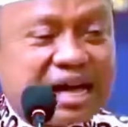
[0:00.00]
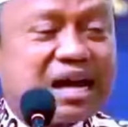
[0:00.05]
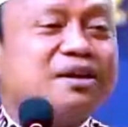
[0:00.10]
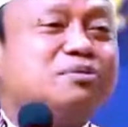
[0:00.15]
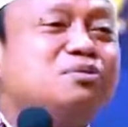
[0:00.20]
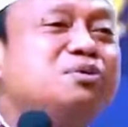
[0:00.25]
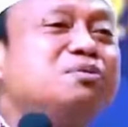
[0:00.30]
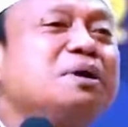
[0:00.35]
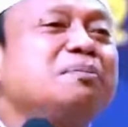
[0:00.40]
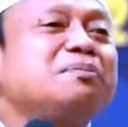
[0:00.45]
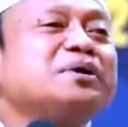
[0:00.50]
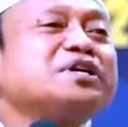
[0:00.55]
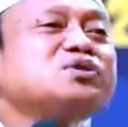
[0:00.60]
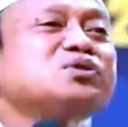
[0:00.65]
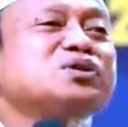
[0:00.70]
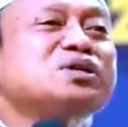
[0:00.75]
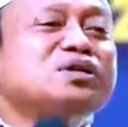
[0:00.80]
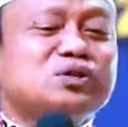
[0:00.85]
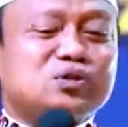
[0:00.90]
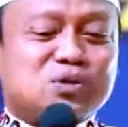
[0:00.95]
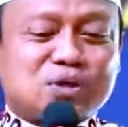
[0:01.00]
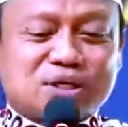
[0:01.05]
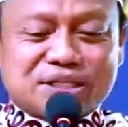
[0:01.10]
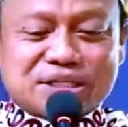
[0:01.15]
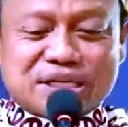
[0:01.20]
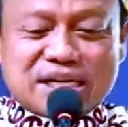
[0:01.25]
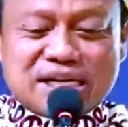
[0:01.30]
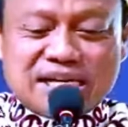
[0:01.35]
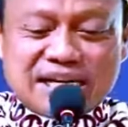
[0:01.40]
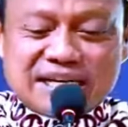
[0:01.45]
Nah, Ibu Bapak
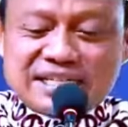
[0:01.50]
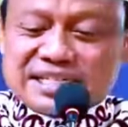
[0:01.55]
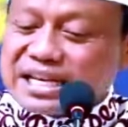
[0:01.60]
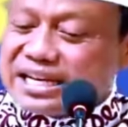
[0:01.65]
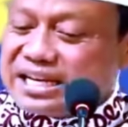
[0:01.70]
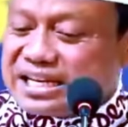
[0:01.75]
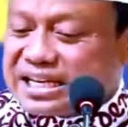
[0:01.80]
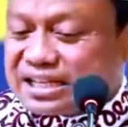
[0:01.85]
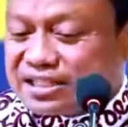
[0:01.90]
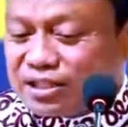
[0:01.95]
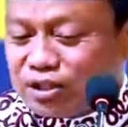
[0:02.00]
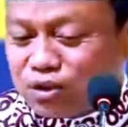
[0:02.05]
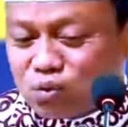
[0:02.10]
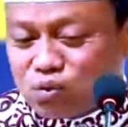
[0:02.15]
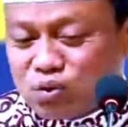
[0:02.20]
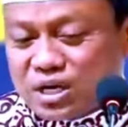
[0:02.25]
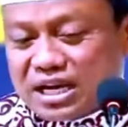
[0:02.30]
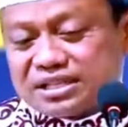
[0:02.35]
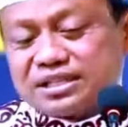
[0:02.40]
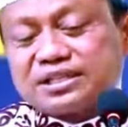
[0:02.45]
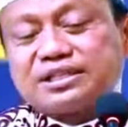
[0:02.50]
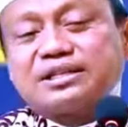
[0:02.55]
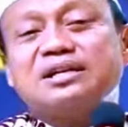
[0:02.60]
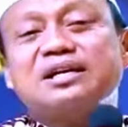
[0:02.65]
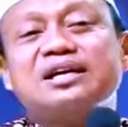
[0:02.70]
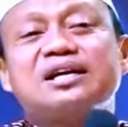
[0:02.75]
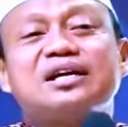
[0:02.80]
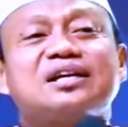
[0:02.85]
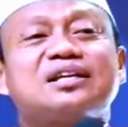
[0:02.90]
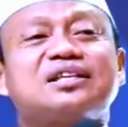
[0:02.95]
Saudara-saudara sekalian, saya dikasih
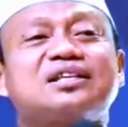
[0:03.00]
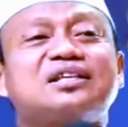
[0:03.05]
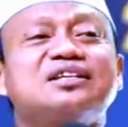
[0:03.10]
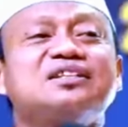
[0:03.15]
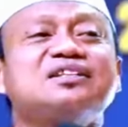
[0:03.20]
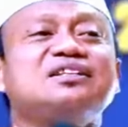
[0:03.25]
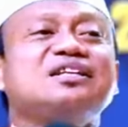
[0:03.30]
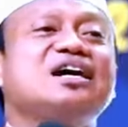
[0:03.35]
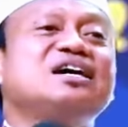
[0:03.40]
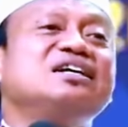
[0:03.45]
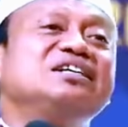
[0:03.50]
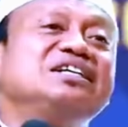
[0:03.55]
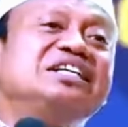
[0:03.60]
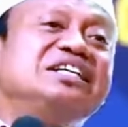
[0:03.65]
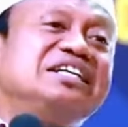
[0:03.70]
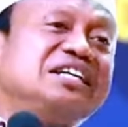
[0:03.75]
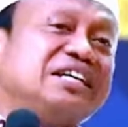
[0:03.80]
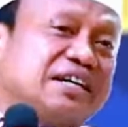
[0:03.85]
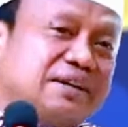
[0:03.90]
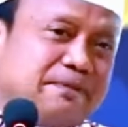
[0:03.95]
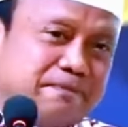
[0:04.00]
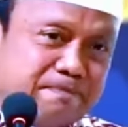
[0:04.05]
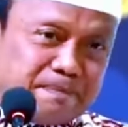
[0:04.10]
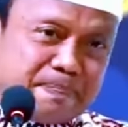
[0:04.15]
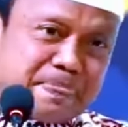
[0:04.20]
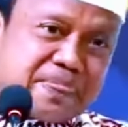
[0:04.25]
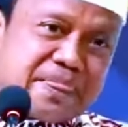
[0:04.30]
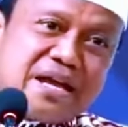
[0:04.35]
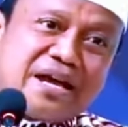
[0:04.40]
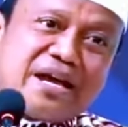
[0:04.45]
tugas tentang ini.
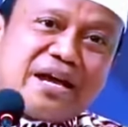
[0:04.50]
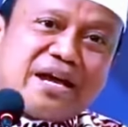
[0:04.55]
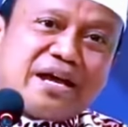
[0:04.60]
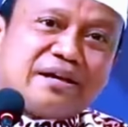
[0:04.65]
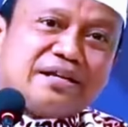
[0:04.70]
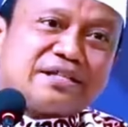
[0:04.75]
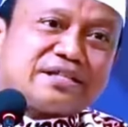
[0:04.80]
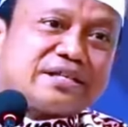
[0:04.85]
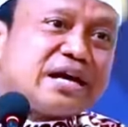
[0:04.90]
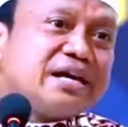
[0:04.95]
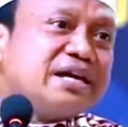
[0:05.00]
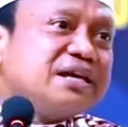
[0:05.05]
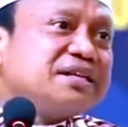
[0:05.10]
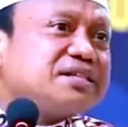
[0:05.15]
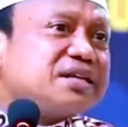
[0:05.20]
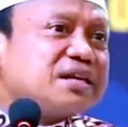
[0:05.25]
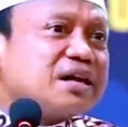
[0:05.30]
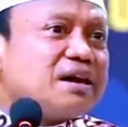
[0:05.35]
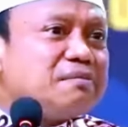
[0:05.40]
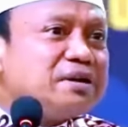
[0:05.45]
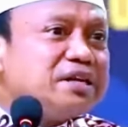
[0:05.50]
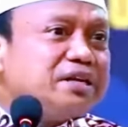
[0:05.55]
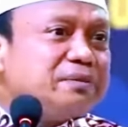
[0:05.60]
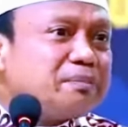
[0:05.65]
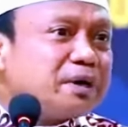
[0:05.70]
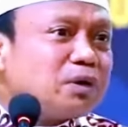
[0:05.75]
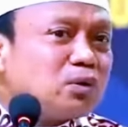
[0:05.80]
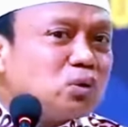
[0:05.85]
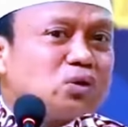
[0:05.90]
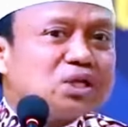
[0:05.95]
Saya ceramah di
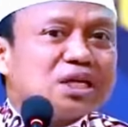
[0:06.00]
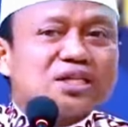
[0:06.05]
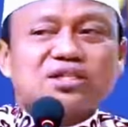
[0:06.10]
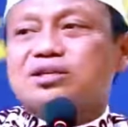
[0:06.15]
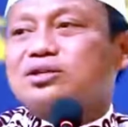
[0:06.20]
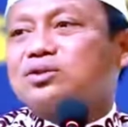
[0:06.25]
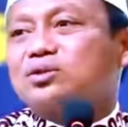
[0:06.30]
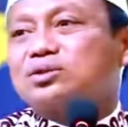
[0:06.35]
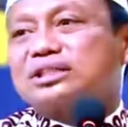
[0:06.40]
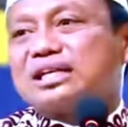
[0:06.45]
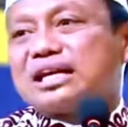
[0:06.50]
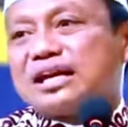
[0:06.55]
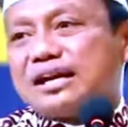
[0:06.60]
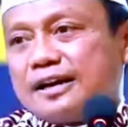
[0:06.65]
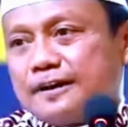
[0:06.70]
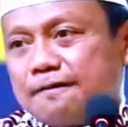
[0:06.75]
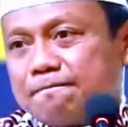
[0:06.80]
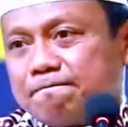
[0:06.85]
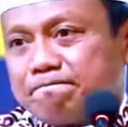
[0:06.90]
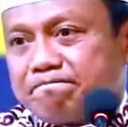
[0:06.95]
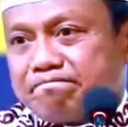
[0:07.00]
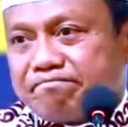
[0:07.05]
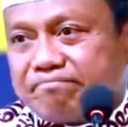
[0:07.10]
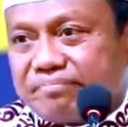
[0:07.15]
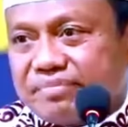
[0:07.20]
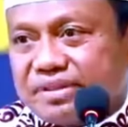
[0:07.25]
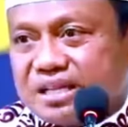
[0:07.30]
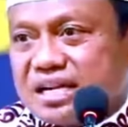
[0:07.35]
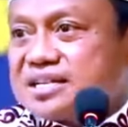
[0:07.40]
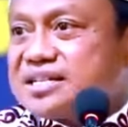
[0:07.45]
Fakultas Kedokteran
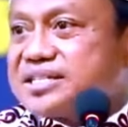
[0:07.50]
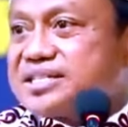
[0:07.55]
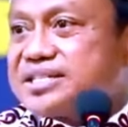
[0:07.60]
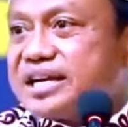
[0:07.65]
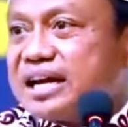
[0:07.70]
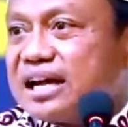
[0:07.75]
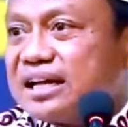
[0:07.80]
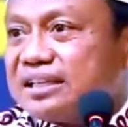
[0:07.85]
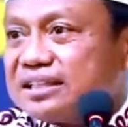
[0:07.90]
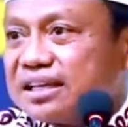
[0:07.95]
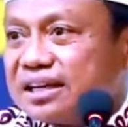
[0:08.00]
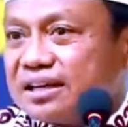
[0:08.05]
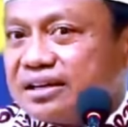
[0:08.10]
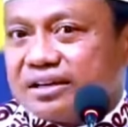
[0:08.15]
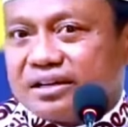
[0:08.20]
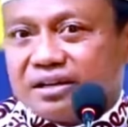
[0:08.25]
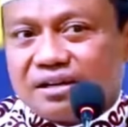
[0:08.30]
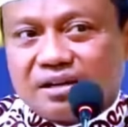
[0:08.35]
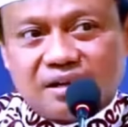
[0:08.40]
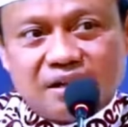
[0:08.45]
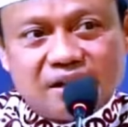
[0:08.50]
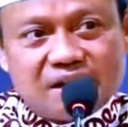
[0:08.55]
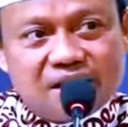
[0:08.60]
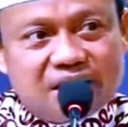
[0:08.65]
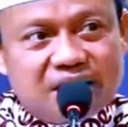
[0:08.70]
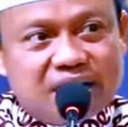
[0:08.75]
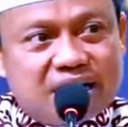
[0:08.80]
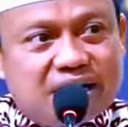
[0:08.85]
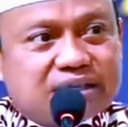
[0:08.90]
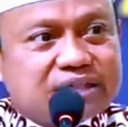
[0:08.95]
dan Kesehatan.
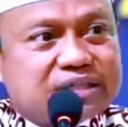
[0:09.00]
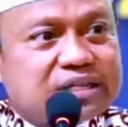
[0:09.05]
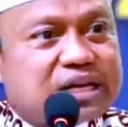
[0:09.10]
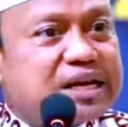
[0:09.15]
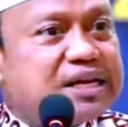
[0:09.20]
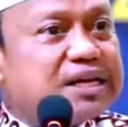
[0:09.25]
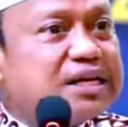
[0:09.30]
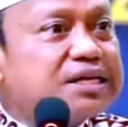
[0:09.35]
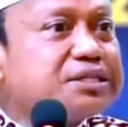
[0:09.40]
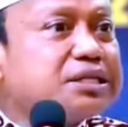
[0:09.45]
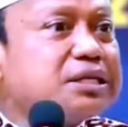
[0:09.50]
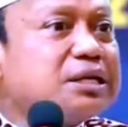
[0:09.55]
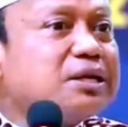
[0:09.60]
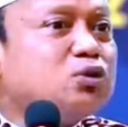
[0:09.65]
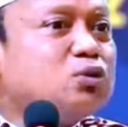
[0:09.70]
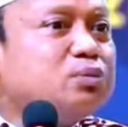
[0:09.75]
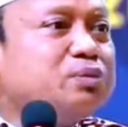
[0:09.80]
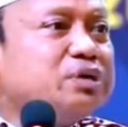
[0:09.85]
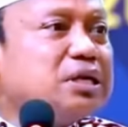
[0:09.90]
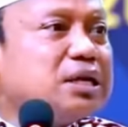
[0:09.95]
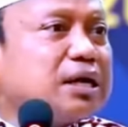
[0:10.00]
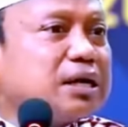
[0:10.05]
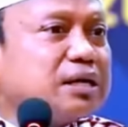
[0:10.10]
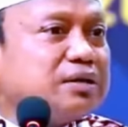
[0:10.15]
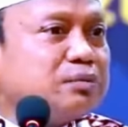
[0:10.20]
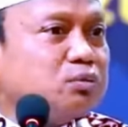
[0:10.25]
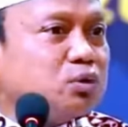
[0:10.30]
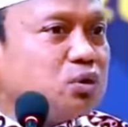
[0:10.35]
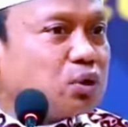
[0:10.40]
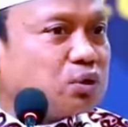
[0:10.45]
Saya selalu
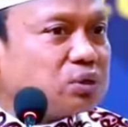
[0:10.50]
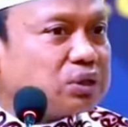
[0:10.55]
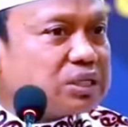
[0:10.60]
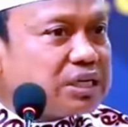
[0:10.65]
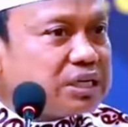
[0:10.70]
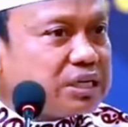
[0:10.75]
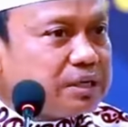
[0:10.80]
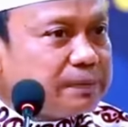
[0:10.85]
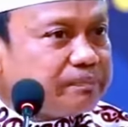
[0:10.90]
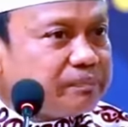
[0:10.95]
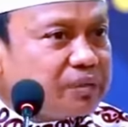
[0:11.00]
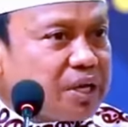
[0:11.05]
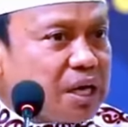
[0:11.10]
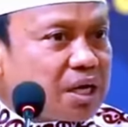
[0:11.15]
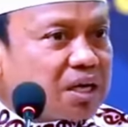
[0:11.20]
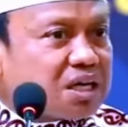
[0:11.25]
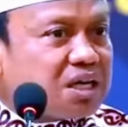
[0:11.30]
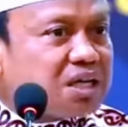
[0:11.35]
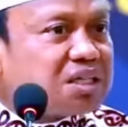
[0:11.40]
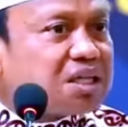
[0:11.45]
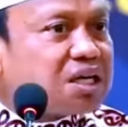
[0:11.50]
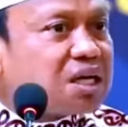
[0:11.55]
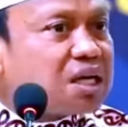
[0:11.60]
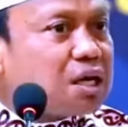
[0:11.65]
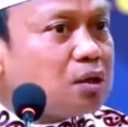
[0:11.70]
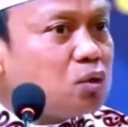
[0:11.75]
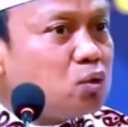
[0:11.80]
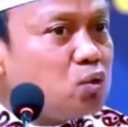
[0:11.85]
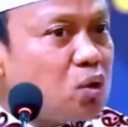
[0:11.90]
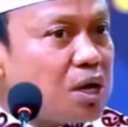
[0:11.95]
bilang, Ibu Dokter,
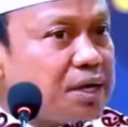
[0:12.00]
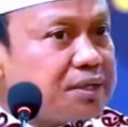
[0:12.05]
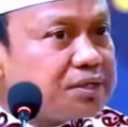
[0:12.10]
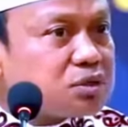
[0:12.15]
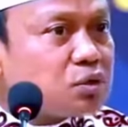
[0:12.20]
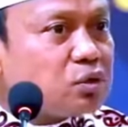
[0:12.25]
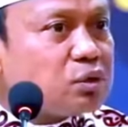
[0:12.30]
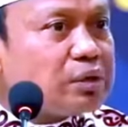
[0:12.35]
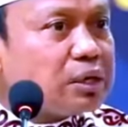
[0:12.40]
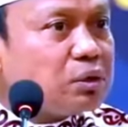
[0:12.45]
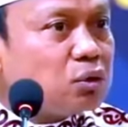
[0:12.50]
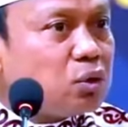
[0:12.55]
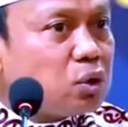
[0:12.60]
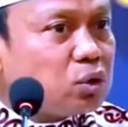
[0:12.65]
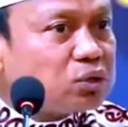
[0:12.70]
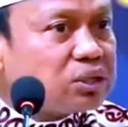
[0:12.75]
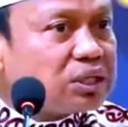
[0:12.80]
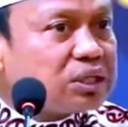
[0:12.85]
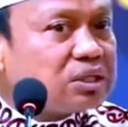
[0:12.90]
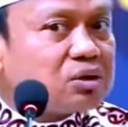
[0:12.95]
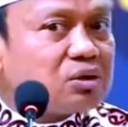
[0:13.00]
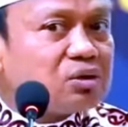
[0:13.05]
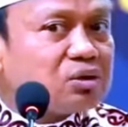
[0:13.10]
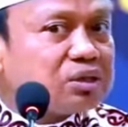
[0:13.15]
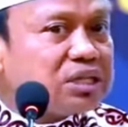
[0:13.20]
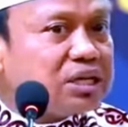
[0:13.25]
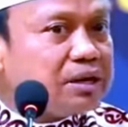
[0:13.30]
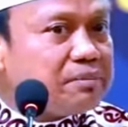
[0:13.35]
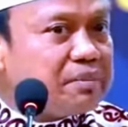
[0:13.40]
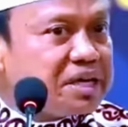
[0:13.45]
keterlaluan seorang dokter
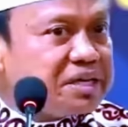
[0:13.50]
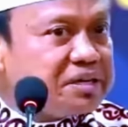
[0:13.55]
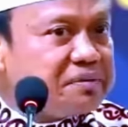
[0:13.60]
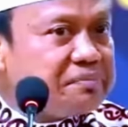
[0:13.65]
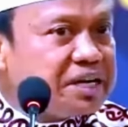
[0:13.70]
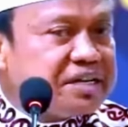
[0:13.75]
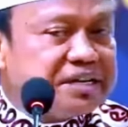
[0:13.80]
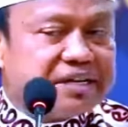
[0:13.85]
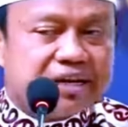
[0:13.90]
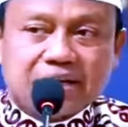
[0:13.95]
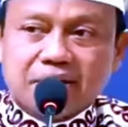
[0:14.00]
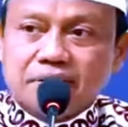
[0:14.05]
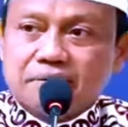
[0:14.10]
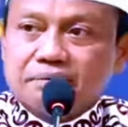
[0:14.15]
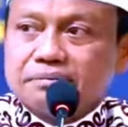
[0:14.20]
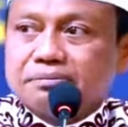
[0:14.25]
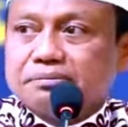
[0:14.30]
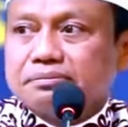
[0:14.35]
kalau tidak baik imannya.